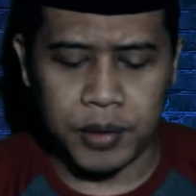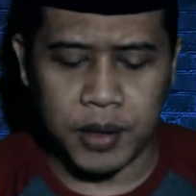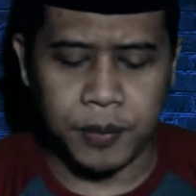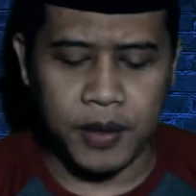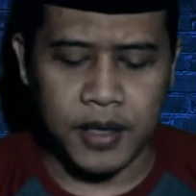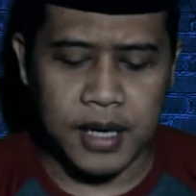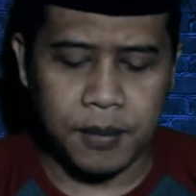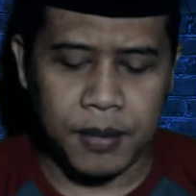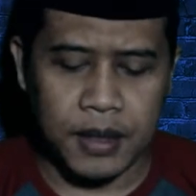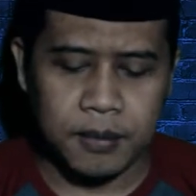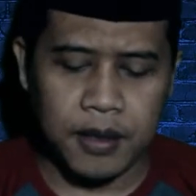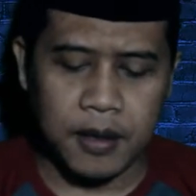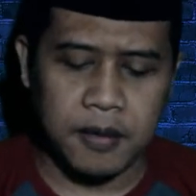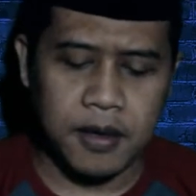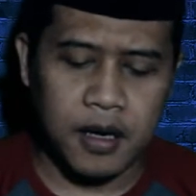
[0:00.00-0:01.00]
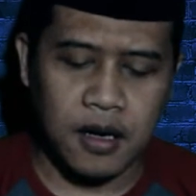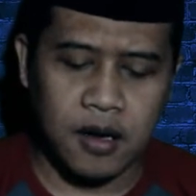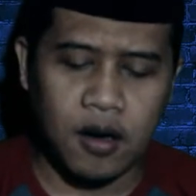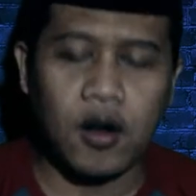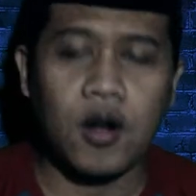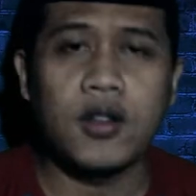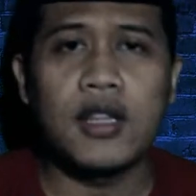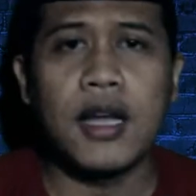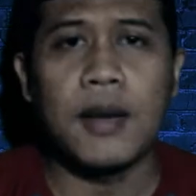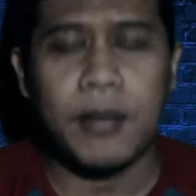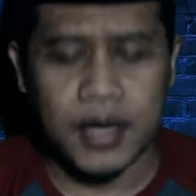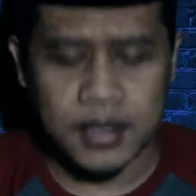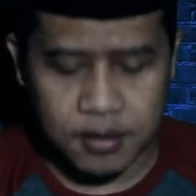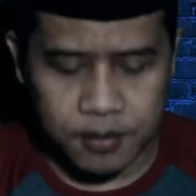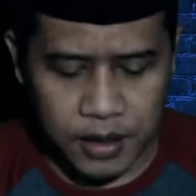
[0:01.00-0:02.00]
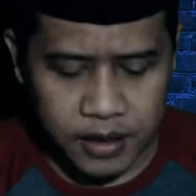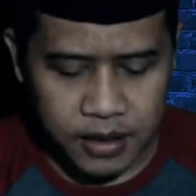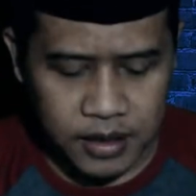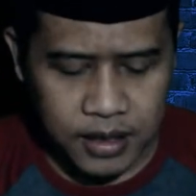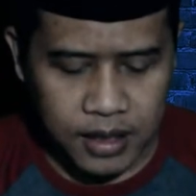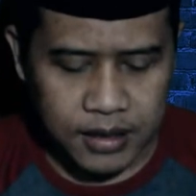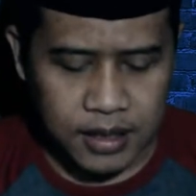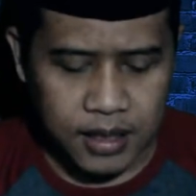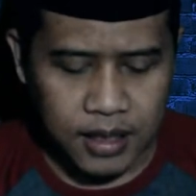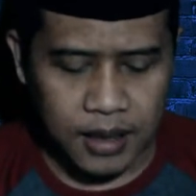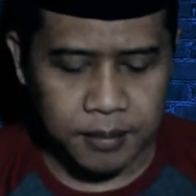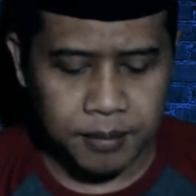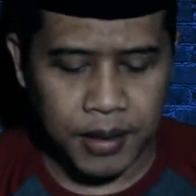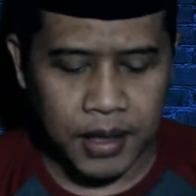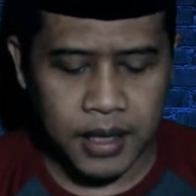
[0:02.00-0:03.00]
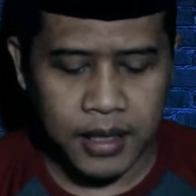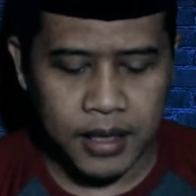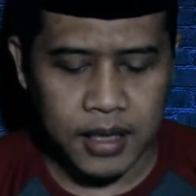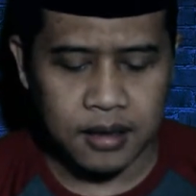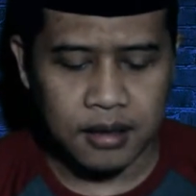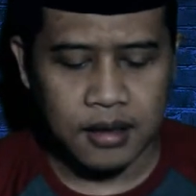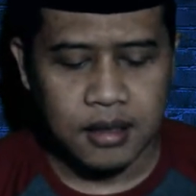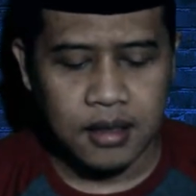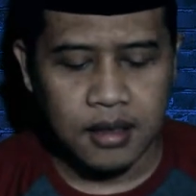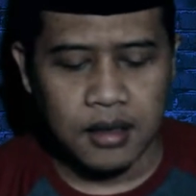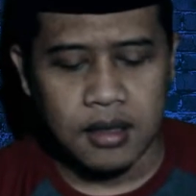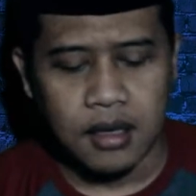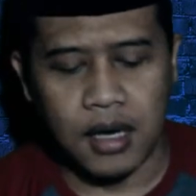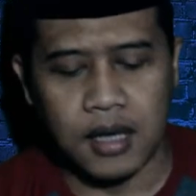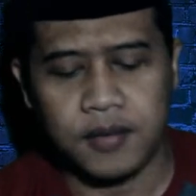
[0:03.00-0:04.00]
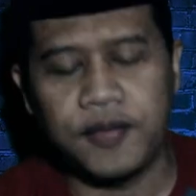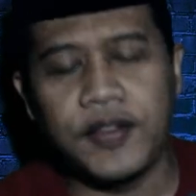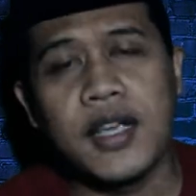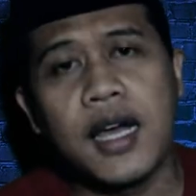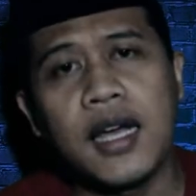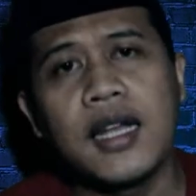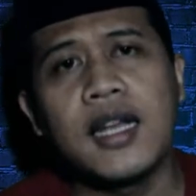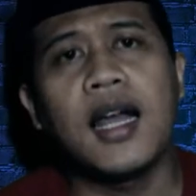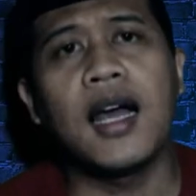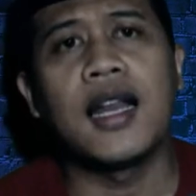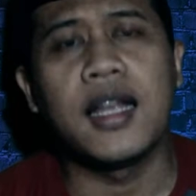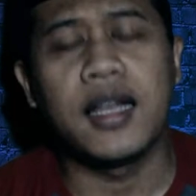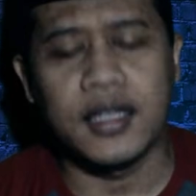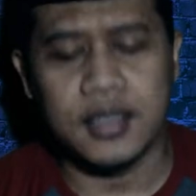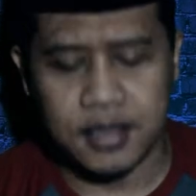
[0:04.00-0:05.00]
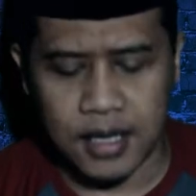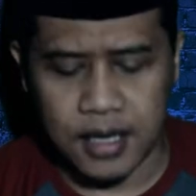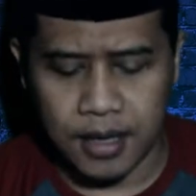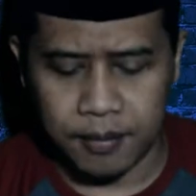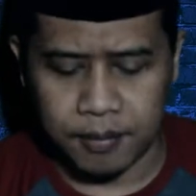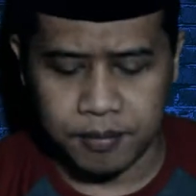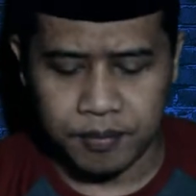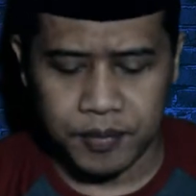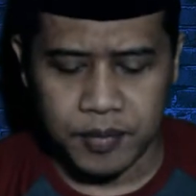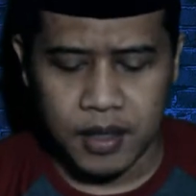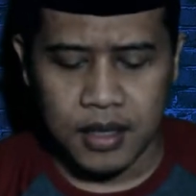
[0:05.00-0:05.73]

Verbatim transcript: berpendapat bahwa Hodam Asma ini adalah malaikat alaihi salam.